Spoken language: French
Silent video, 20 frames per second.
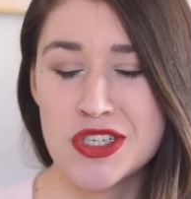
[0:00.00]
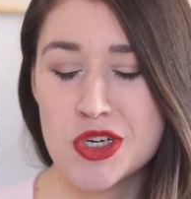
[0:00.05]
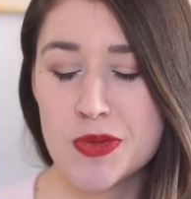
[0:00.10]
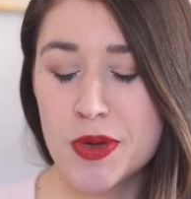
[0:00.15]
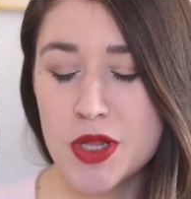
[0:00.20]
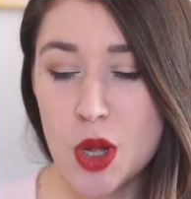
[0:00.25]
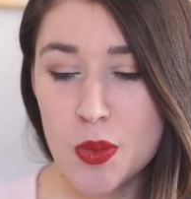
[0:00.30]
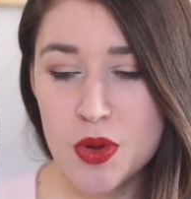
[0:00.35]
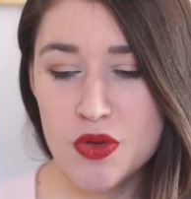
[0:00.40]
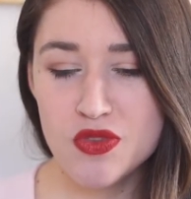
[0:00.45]
Je vais
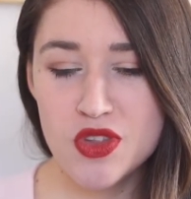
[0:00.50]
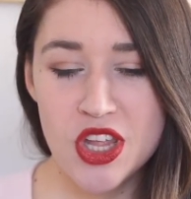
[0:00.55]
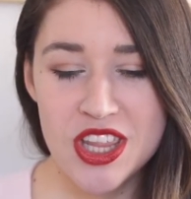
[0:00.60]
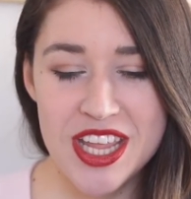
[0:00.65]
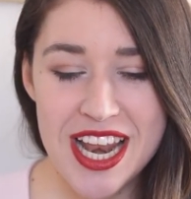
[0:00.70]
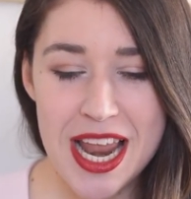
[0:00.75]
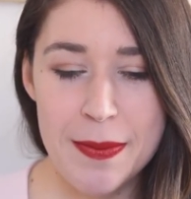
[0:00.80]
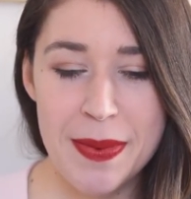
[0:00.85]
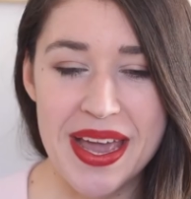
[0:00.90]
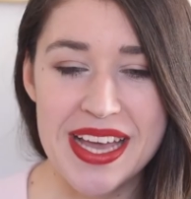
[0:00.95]
pas non plus vous
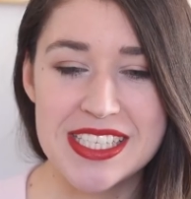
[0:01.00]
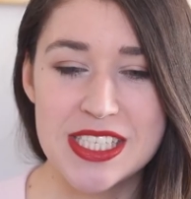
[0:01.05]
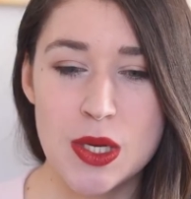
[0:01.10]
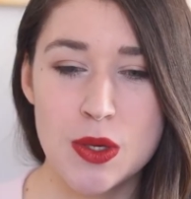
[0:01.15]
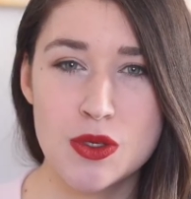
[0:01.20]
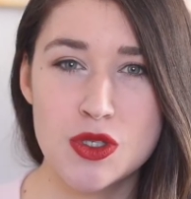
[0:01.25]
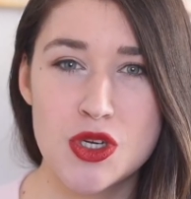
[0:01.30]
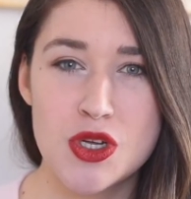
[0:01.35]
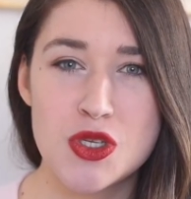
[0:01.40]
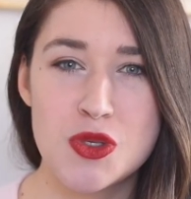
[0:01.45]
donner
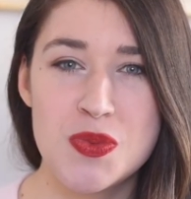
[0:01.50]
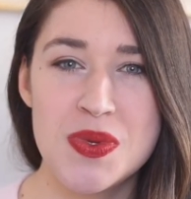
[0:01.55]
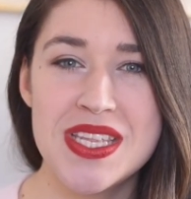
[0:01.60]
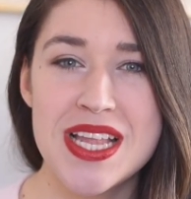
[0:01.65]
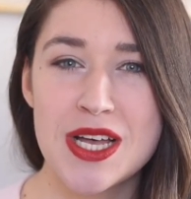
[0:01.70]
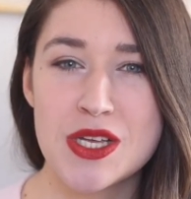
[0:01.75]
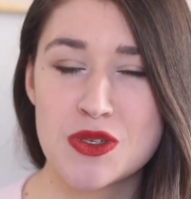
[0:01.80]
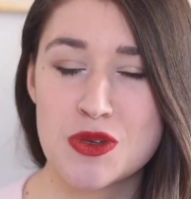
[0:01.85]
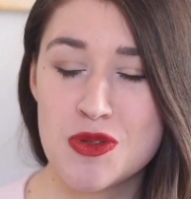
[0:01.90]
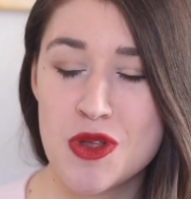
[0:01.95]
l'impression que je suis
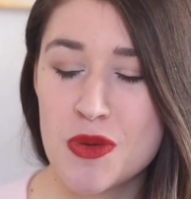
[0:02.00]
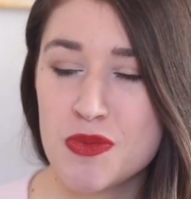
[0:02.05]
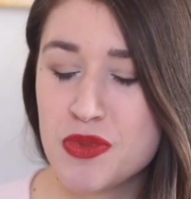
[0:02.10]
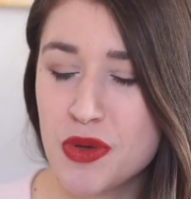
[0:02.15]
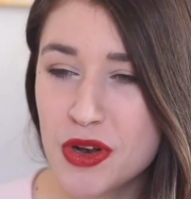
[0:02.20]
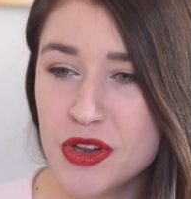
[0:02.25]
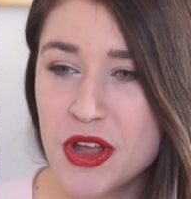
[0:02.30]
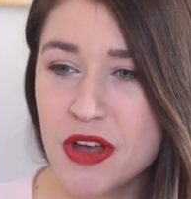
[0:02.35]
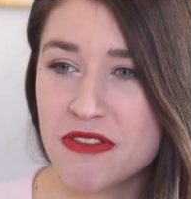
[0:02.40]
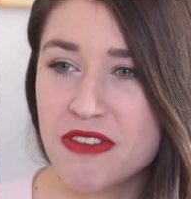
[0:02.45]
dans une
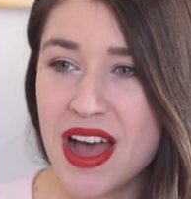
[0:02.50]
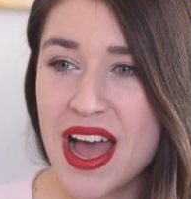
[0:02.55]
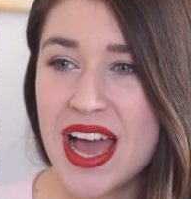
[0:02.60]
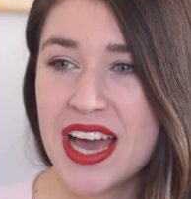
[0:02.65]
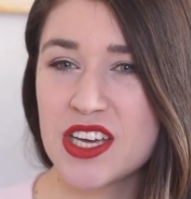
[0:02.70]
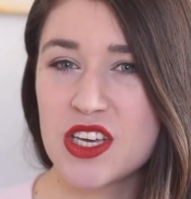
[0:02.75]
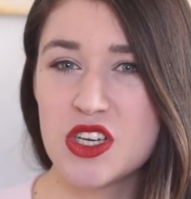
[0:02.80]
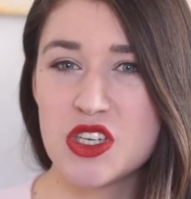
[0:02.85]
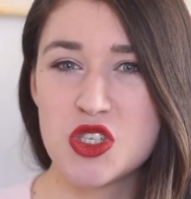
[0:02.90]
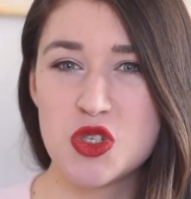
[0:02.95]
bulle de
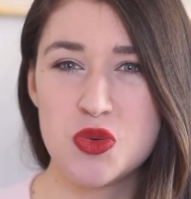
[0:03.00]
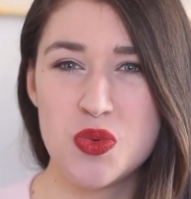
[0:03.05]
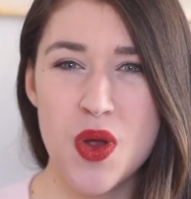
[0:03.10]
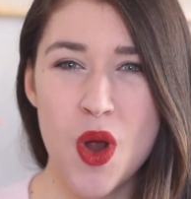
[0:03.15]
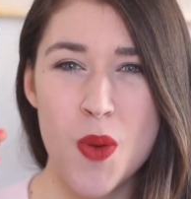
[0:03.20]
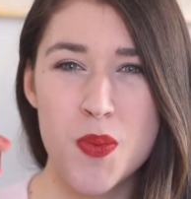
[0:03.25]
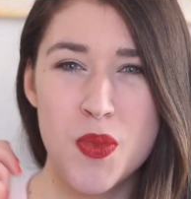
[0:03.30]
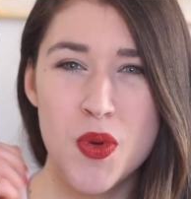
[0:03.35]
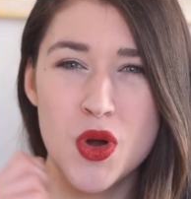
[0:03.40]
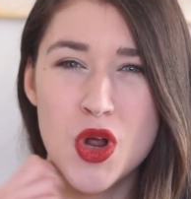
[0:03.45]
verre, que je suis
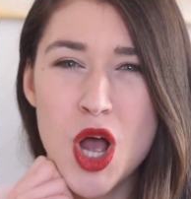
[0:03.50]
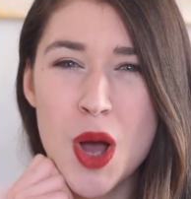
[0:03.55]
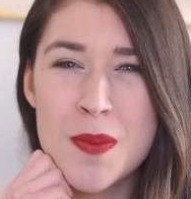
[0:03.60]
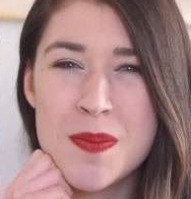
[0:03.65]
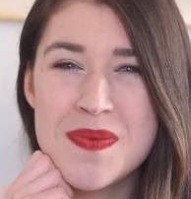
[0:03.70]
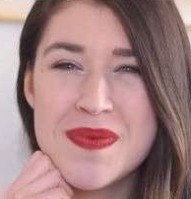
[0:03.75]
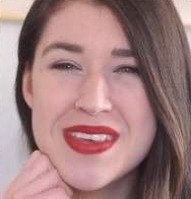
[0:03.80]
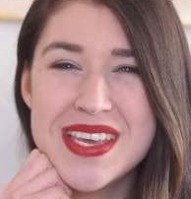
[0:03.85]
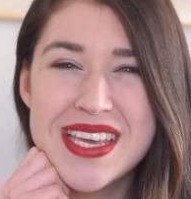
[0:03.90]
un peu comme